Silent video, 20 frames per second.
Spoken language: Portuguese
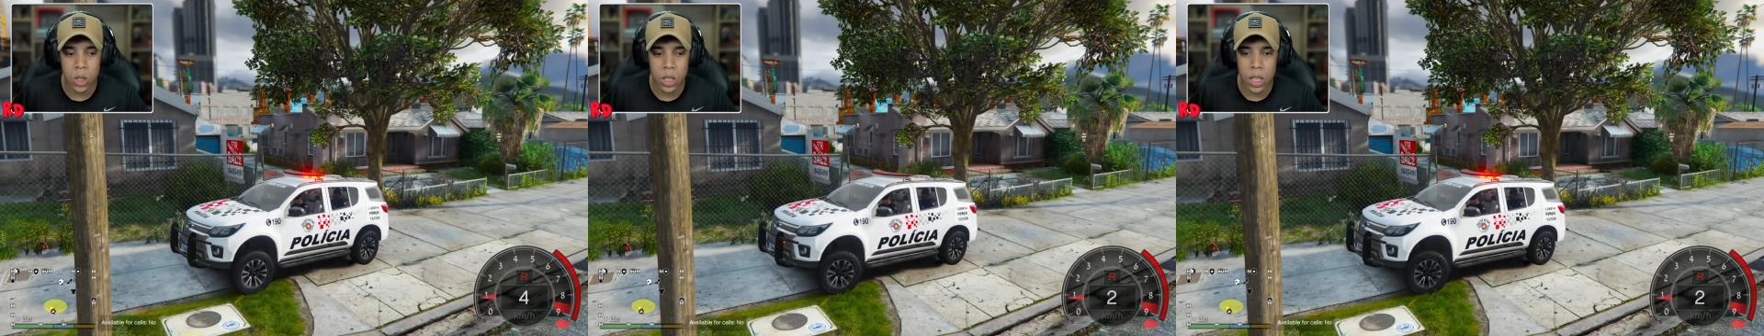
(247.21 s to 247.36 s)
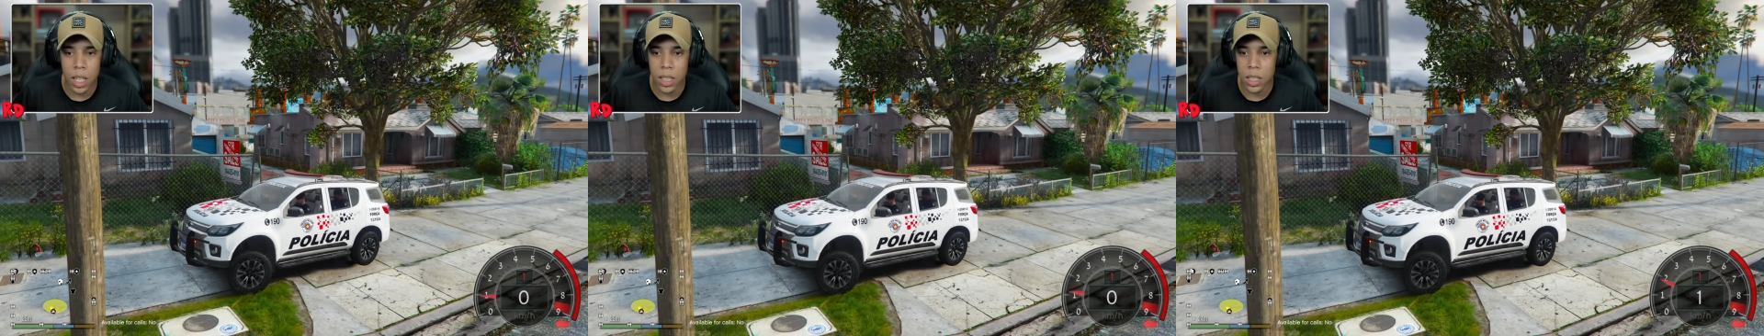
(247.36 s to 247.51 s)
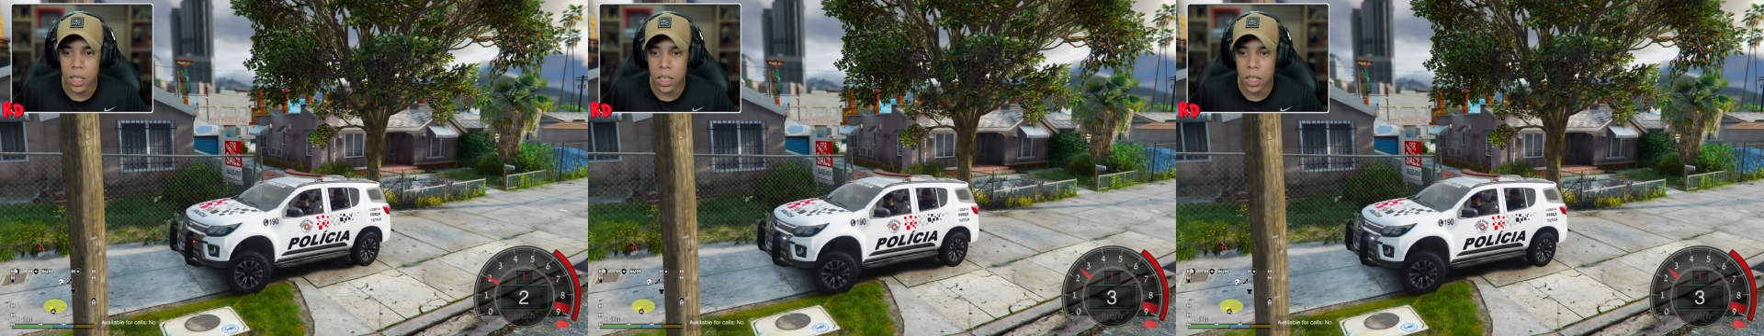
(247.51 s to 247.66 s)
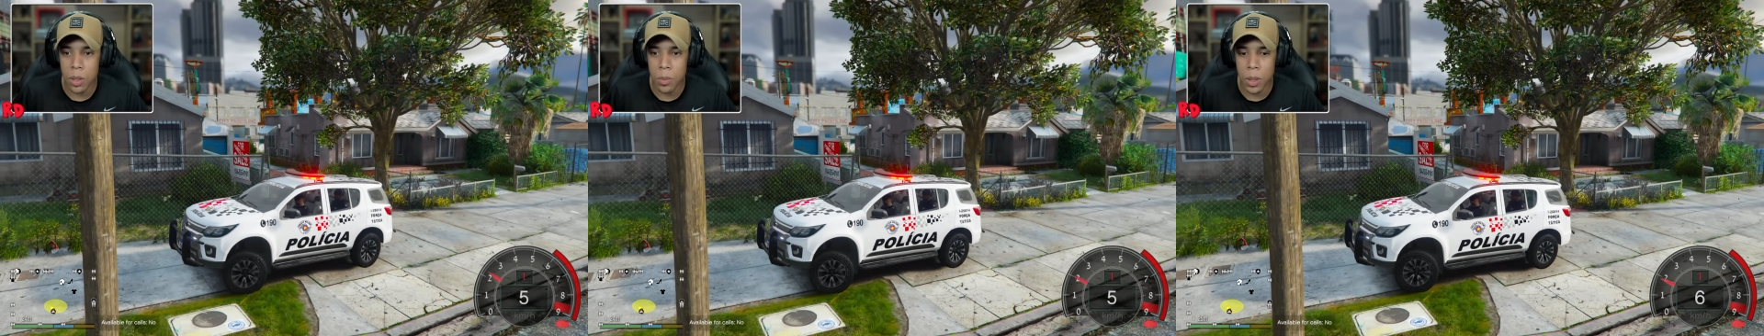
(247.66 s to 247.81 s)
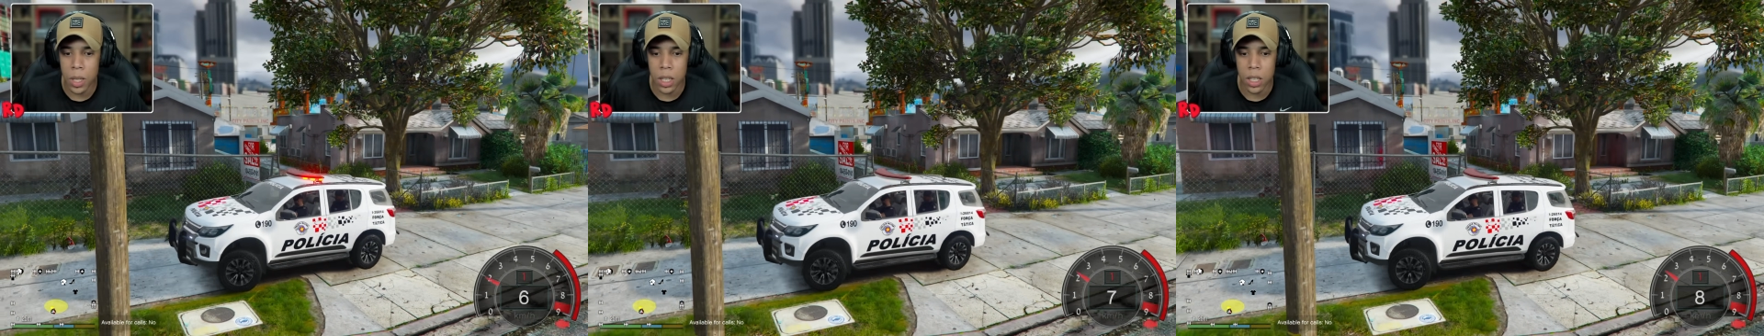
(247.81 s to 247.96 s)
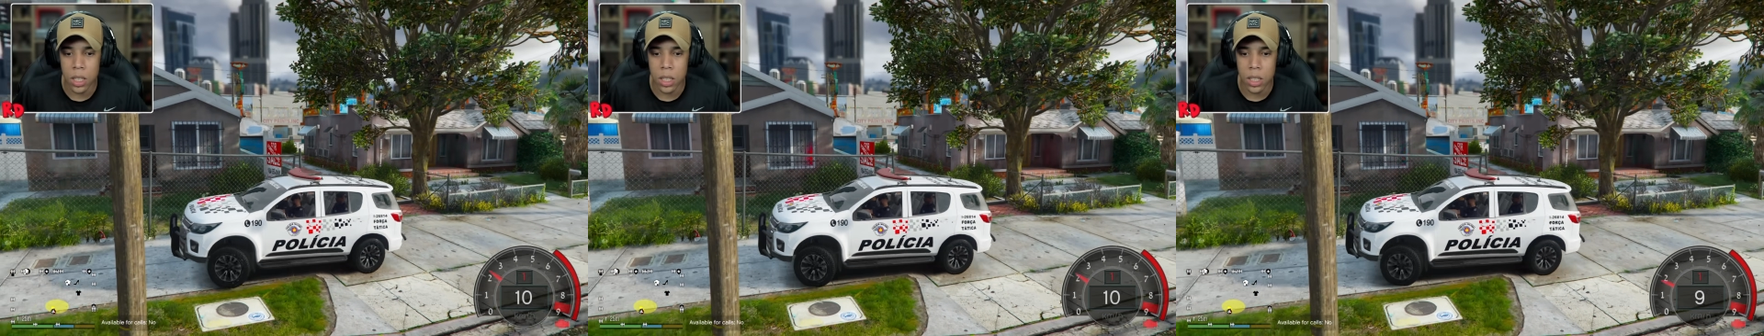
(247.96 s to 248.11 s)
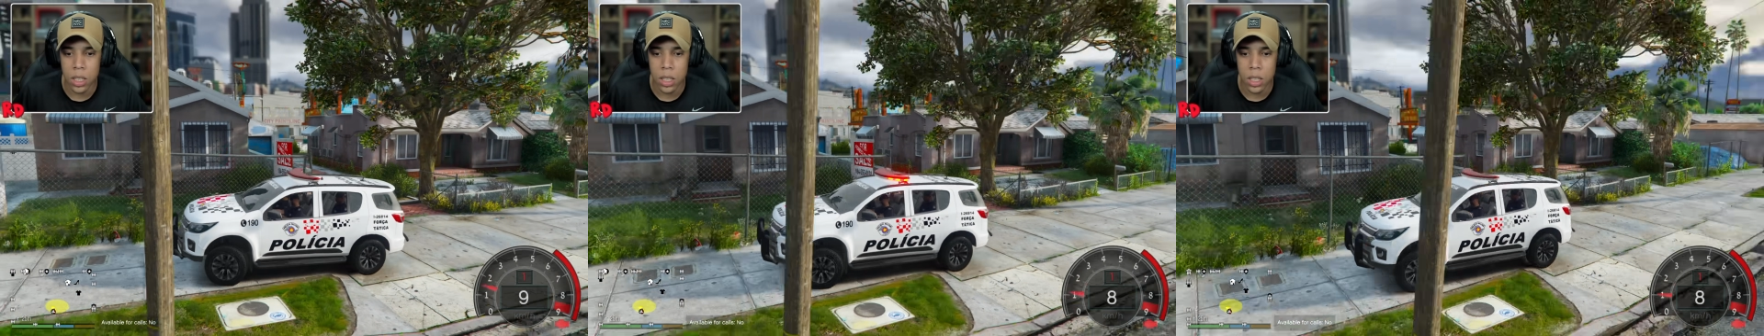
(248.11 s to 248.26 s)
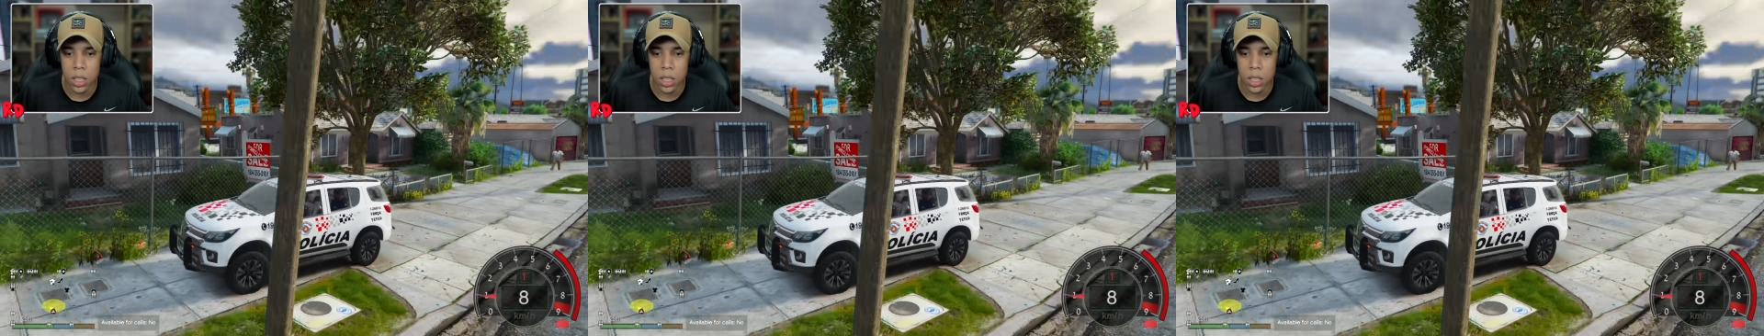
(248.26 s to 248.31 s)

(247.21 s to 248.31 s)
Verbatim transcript: eu sair daqui, mano.